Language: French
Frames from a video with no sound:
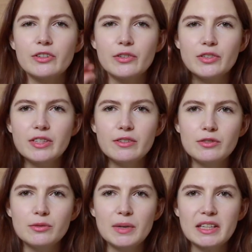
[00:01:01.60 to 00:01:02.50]
Je vais aussi
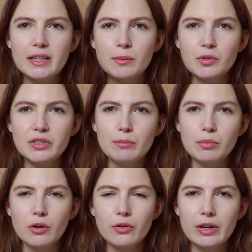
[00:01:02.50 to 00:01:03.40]
vous mettre un petit
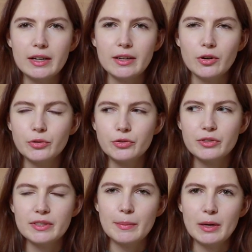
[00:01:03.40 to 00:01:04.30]
plan à l'écran, je
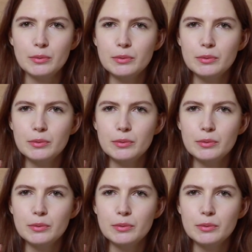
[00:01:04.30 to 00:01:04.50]
ne sais pas